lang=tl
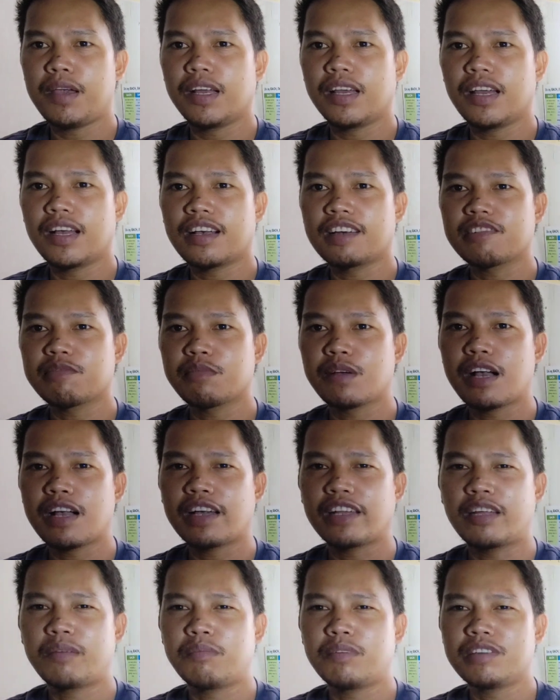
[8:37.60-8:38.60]
ang lakas mga
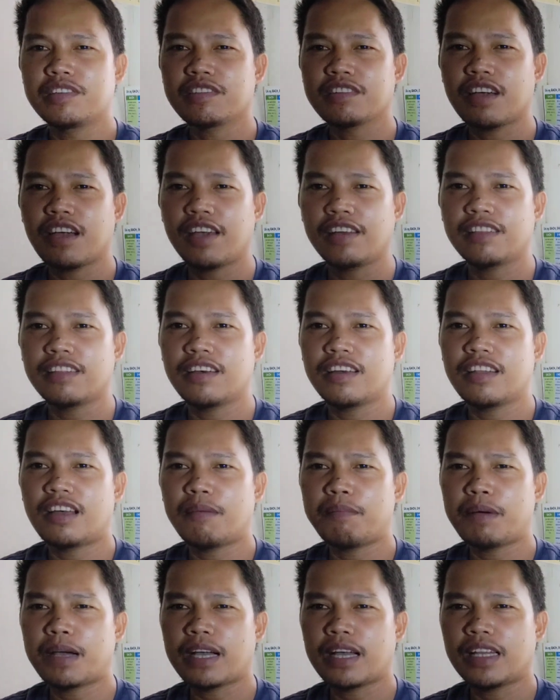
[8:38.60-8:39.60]
kalabers. Kahit na
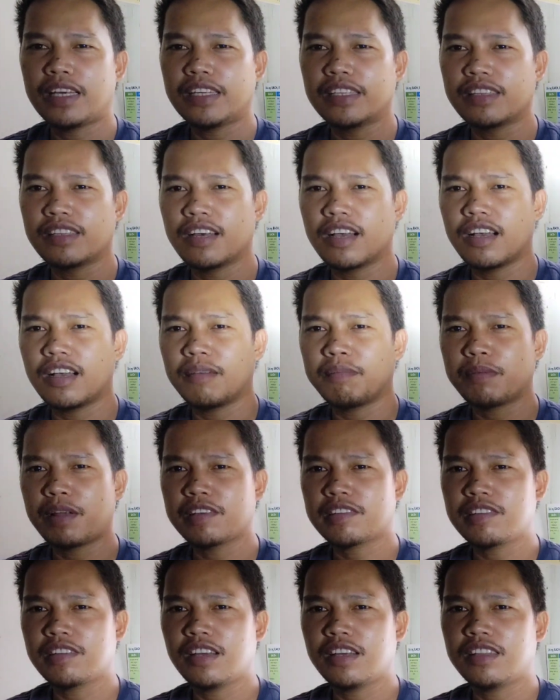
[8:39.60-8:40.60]
napakaliit ng
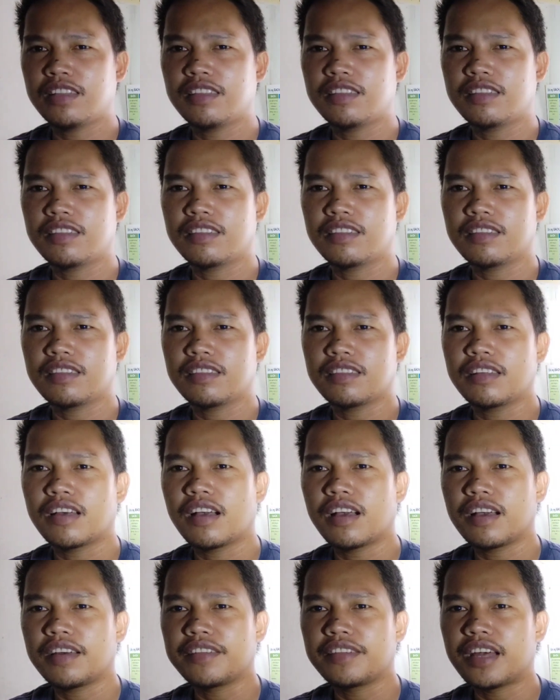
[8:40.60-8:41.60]
flashlight,
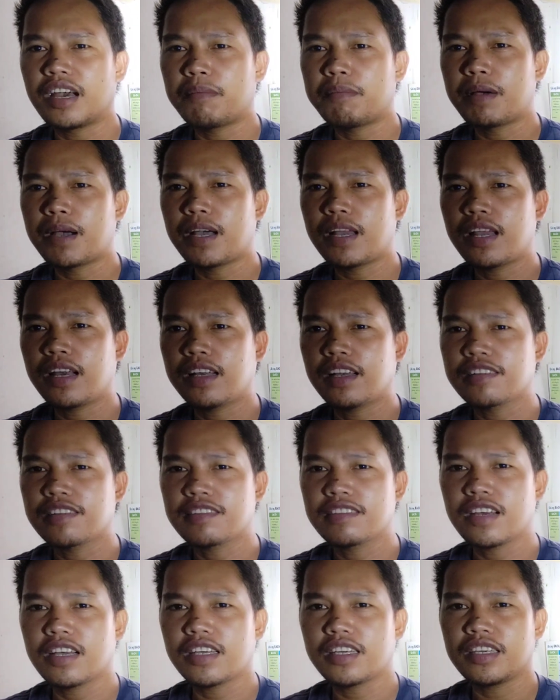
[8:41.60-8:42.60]

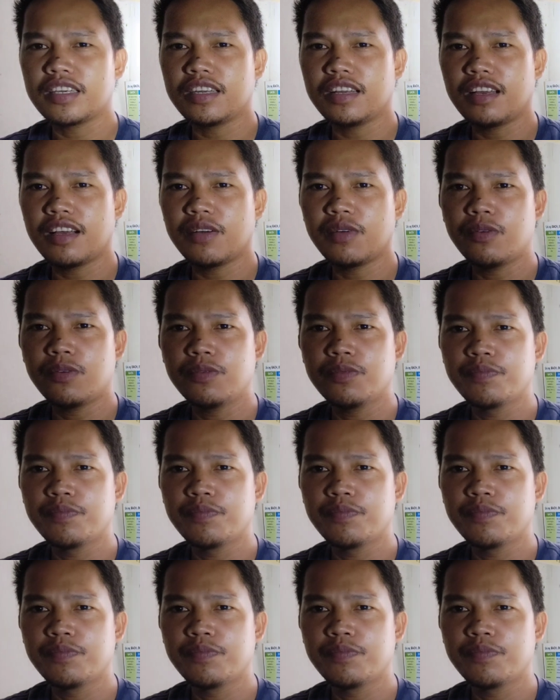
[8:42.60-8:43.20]
napakalakas ng ilaw.